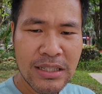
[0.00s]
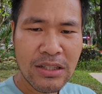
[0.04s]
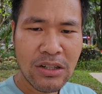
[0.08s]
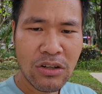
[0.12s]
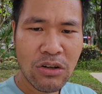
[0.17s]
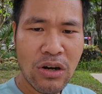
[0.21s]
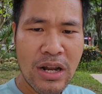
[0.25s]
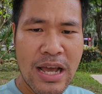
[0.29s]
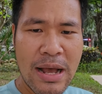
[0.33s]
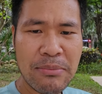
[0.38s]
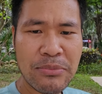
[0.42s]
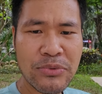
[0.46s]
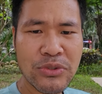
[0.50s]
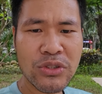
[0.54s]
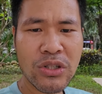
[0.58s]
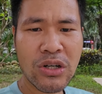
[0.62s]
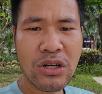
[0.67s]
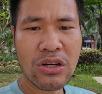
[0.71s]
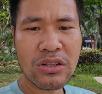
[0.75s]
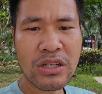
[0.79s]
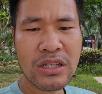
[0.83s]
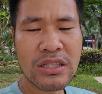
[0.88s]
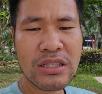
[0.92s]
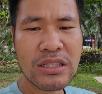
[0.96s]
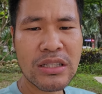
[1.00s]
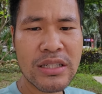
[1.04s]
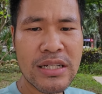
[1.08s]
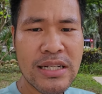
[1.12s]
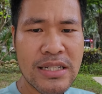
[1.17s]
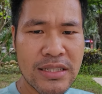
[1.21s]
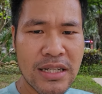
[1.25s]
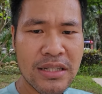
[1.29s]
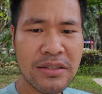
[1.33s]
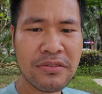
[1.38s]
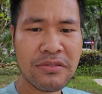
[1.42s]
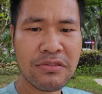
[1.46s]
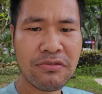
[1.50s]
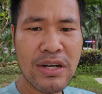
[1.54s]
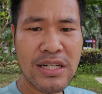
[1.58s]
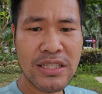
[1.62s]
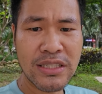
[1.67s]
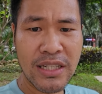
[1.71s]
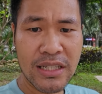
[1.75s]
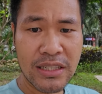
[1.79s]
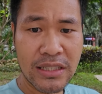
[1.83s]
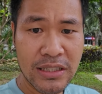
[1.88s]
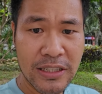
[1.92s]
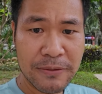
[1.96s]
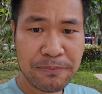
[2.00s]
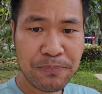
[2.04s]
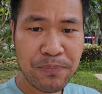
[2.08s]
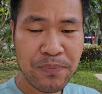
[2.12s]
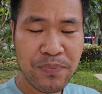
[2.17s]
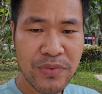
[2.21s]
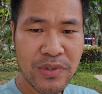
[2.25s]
nó làm cho cái người dân phát triển hơn,